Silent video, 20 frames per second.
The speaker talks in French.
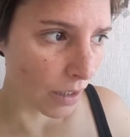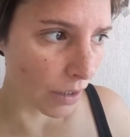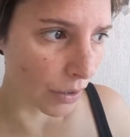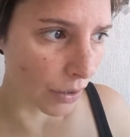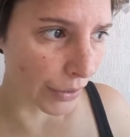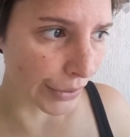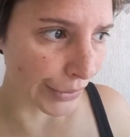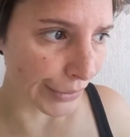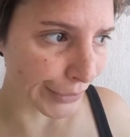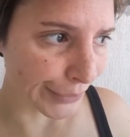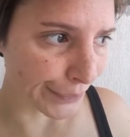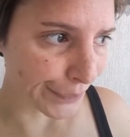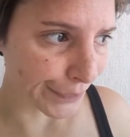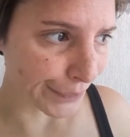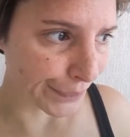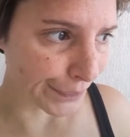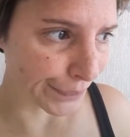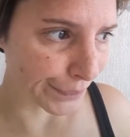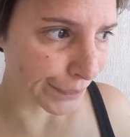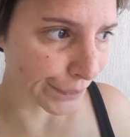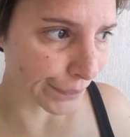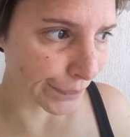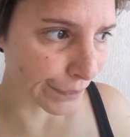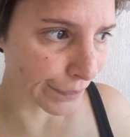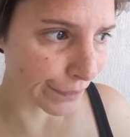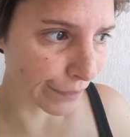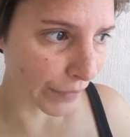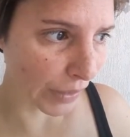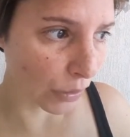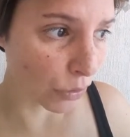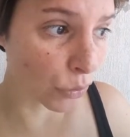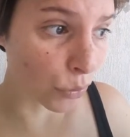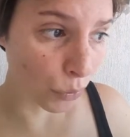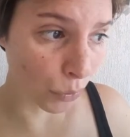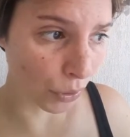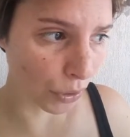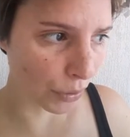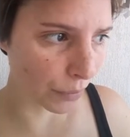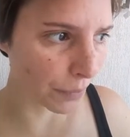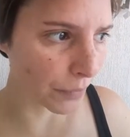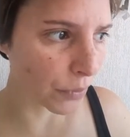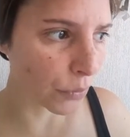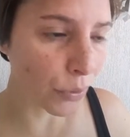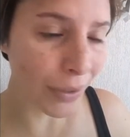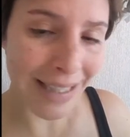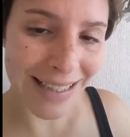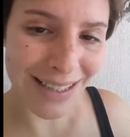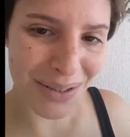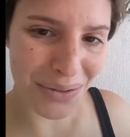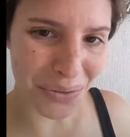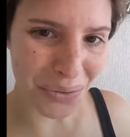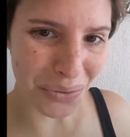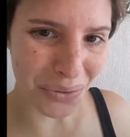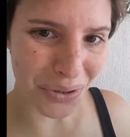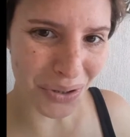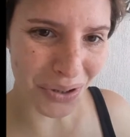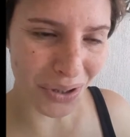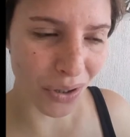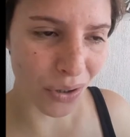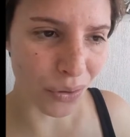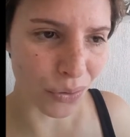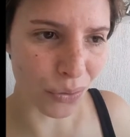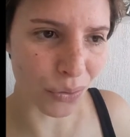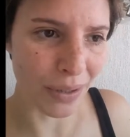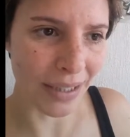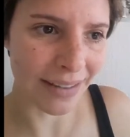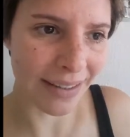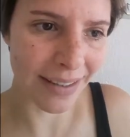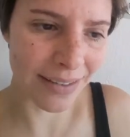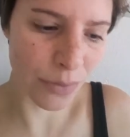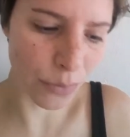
Euh, donc, une astuce quand on est très